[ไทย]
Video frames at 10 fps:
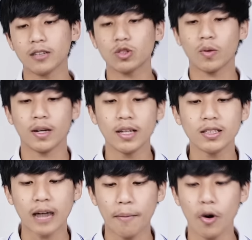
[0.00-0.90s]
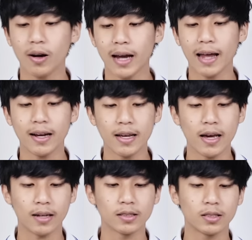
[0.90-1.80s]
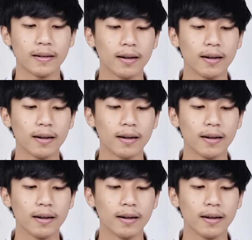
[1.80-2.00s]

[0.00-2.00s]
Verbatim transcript: ลังส่วนนี้จะบอกรายละเอียดเชิง